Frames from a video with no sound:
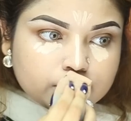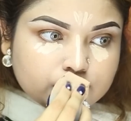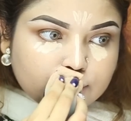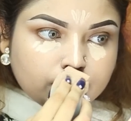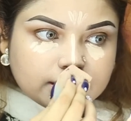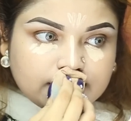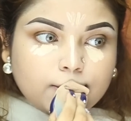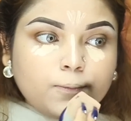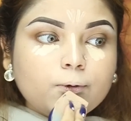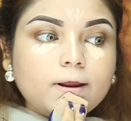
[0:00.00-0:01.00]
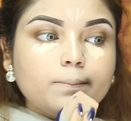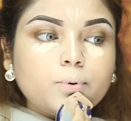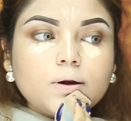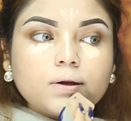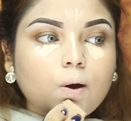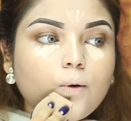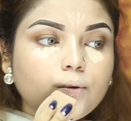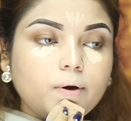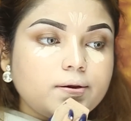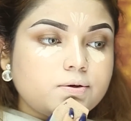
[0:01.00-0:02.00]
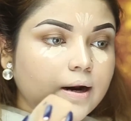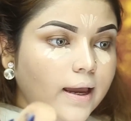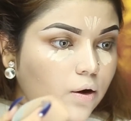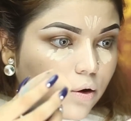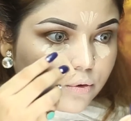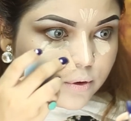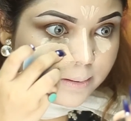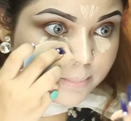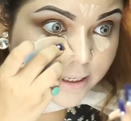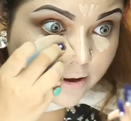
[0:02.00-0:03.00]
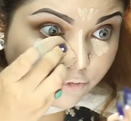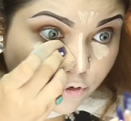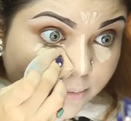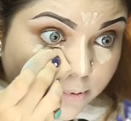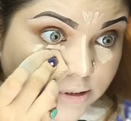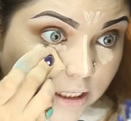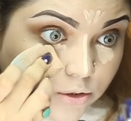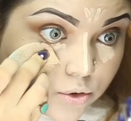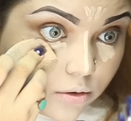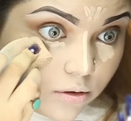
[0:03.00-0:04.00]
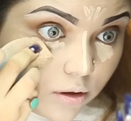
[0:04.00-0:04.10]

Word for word: তো তোমরা যারা কোরিয়ান প্রোডাক্ট কখনোই ট্রাই নি বাট অ্যাফোর্ডেবল চাচ্ছ